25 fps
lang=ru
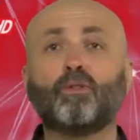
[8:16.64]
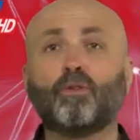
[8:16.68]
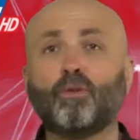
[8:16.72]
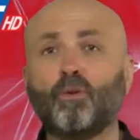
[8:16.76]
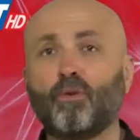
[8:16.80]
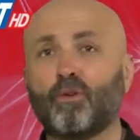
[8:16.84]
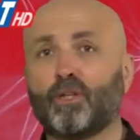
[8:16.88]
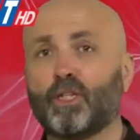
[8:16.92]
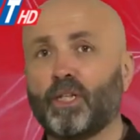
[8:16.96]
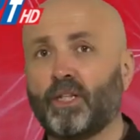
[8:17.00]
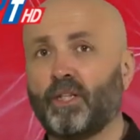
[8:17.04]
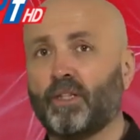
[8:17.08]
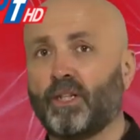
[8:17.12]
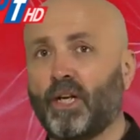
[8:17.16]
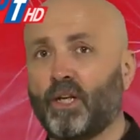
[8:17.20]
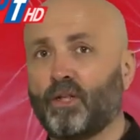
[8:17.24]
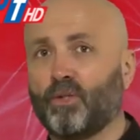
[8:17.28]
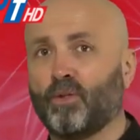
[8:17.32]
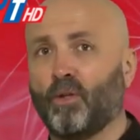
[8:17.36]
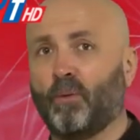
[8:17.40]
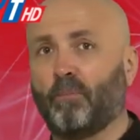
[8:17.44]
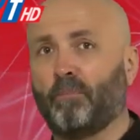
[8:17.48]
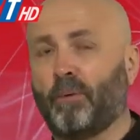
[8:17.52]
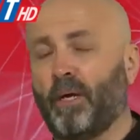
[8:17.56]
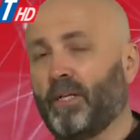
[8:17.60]
тоже не
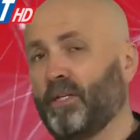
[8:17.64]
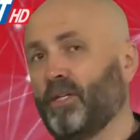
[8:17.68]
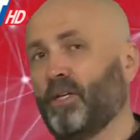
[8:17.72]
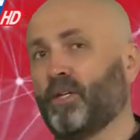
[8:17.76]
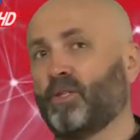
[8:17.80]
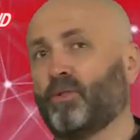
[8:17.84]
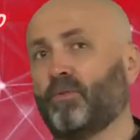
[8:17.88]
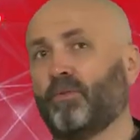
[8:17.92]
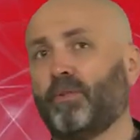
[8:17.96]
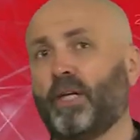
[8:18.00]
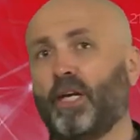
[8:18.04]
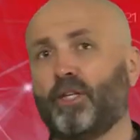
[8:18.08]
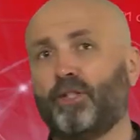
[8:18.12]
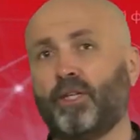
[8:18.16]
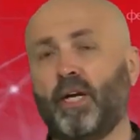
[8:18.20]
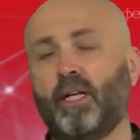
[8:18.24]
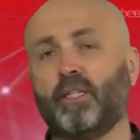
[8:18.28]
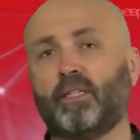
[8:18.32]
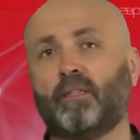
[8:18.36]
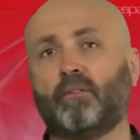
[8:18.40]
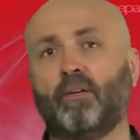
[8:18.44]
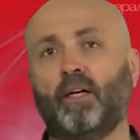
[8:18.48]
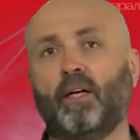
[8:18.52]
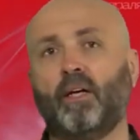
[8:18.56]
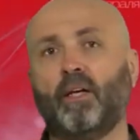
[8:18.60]
нашел поддержку
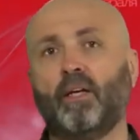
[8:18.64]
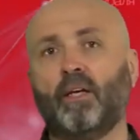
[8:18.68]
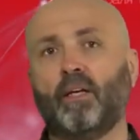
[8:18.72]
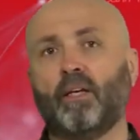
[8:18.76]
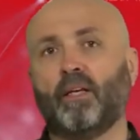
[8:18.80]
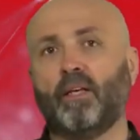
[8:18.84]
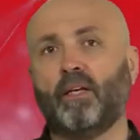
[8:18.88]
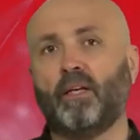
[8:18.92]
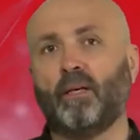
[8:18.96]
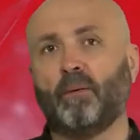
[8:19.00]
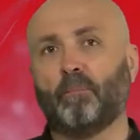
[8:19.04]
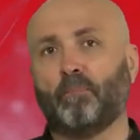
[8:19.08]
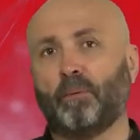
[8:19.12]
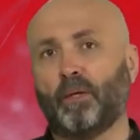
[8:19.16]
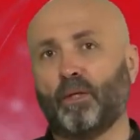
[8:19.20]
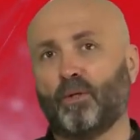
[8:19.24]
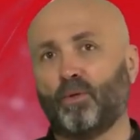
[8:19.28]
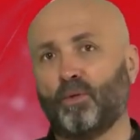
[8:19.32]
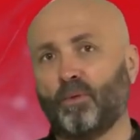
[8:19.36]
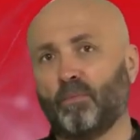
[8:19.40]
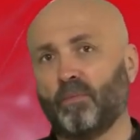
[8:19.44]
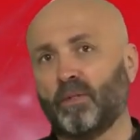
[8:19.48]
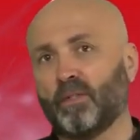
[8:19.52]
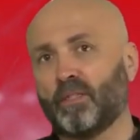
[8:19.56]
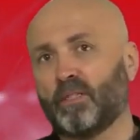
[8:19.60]
начальства и
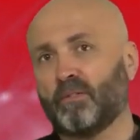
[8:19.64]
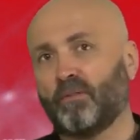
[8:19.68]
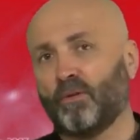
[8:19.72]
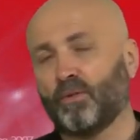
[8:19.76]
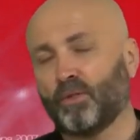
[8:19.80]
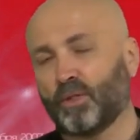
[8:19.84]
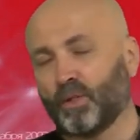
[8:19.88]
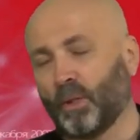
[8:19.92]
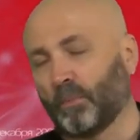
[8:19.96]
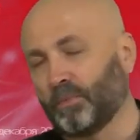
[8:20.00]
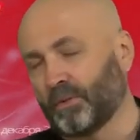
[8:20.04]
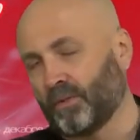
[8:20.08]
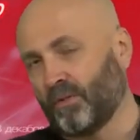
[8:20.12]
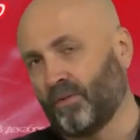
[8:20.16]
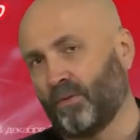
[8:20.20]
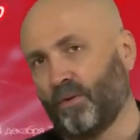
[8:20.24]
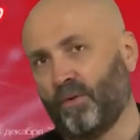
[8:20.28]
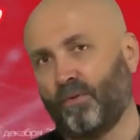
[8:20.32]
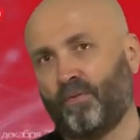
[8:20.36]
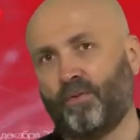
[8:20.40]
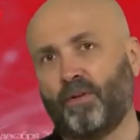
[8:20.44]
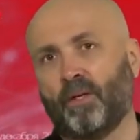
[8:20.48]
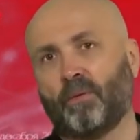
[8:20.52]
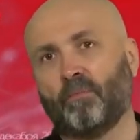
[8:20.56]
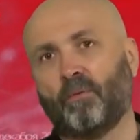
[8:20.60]
придумал свою
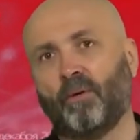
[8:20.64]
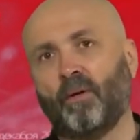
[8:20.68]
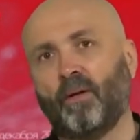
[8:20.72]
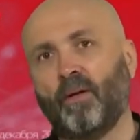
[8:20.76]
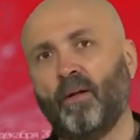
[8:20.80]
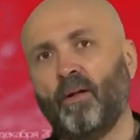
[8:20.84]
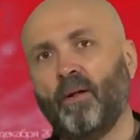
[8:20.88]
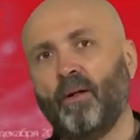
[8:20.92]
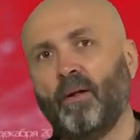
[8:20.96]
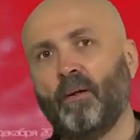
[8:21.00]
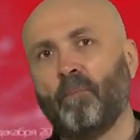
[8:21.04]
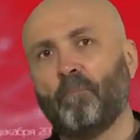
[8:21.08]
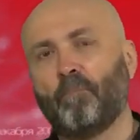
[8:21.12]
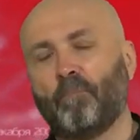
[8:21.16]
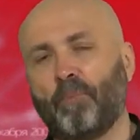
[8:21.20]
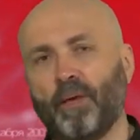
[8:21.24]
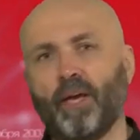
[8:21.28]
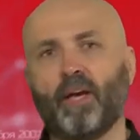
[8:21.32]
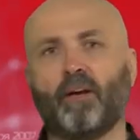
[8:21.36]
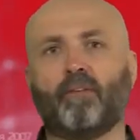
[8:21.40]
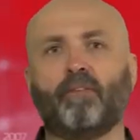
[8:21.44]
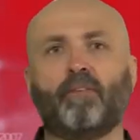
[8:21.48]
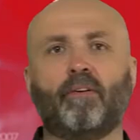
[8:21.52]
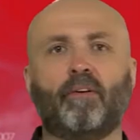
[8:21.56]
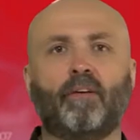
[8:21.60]
собственную фирму.
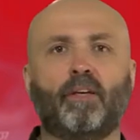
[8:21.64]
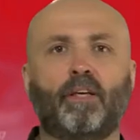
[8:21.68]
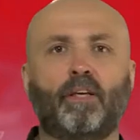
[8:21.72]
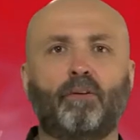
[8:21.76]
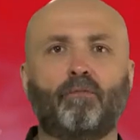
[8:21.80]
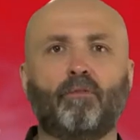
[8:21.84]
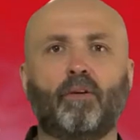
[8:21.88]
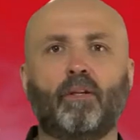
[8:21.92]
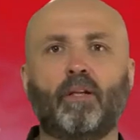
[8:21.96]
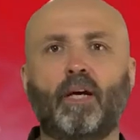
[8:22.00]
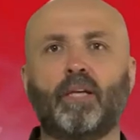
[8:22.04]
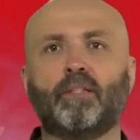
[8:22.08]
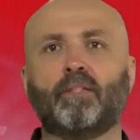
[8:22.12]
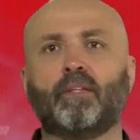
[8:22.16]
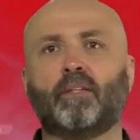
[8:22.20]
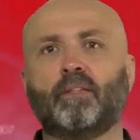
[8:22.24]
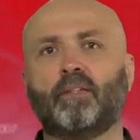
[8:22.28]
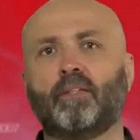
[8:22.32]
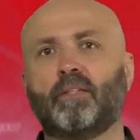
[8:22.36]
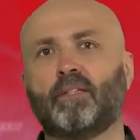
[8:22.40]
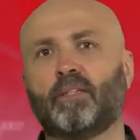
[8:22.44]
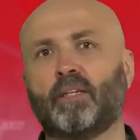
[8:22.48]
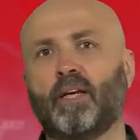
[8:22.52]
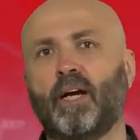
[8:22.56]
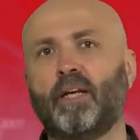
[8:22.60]
Первые его
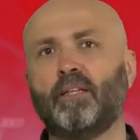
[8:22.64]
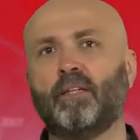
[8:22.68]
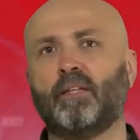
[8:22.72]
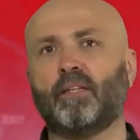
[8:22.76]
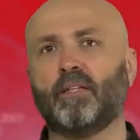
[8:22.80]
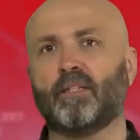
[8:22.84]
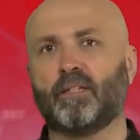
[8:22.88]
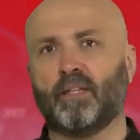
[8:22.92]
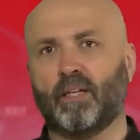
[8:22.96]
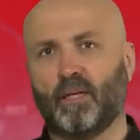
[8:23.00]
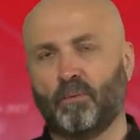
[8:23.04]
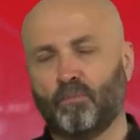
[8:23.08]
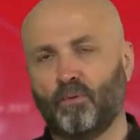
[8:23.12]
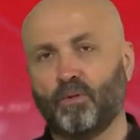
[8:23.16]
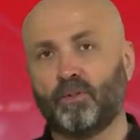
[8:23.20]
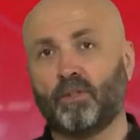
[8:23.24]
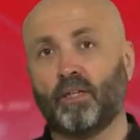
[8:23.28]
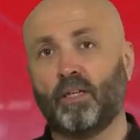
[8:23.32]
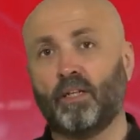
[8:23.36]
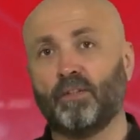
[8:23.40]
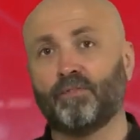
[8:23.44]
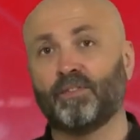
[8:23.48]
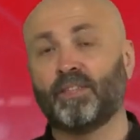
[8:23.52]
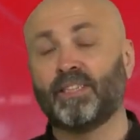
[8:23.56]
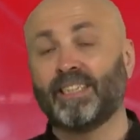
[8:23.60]
лазерные сканеры
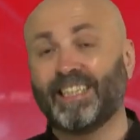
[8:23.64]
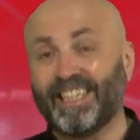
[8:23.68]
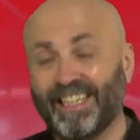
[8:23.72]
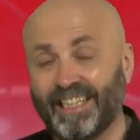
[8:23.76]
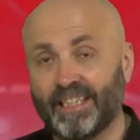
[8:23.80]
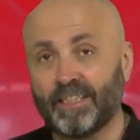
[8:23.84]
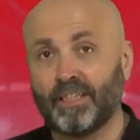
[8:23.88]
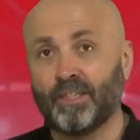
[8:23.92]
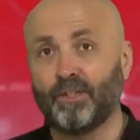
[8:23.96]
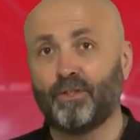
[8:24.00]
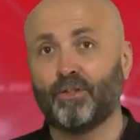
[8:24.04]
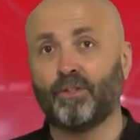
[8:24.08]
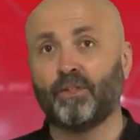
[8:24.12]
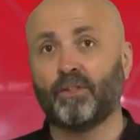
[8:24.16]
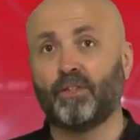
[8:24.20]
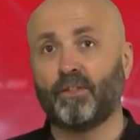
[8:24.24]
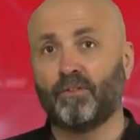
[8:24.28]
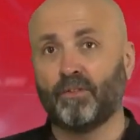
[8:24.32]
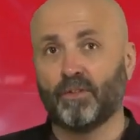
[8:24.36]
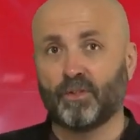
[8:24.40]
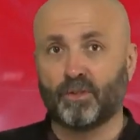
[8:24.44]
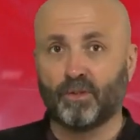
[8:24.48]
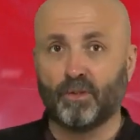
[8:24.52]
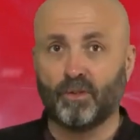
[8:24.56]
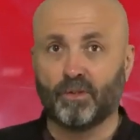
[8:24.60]
заработали в
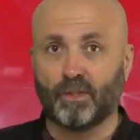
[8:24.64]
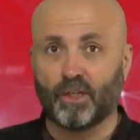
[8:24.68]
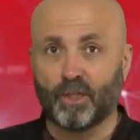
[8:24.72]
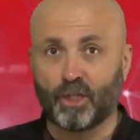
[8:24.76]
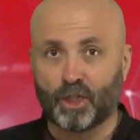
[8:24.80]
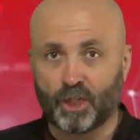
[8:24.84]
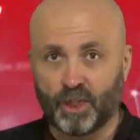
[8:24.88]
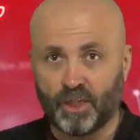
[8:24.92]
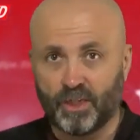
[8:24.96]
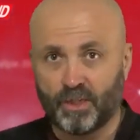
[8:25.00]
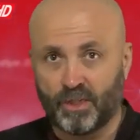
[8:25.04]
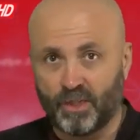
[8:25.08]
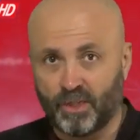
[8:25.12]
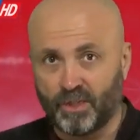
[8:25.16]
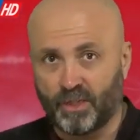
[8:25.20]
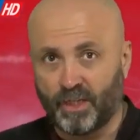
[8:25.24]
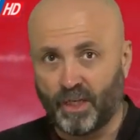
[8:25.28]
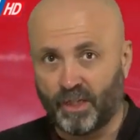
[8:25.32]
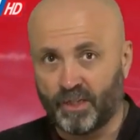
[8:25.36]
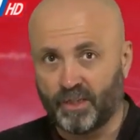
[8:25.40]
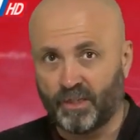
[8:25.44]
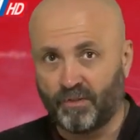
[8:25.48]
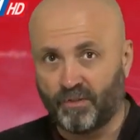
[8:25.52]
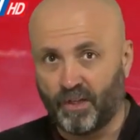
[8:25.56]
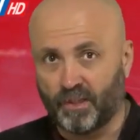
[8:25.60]

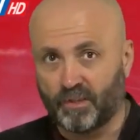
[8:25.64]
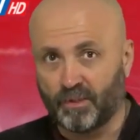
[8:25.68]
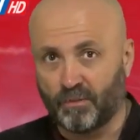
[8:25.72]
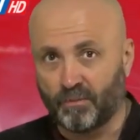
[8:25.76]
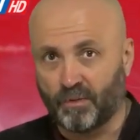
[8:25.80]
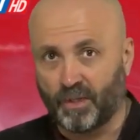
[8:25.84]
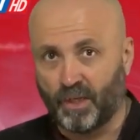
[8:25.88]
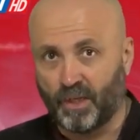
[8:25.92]
1969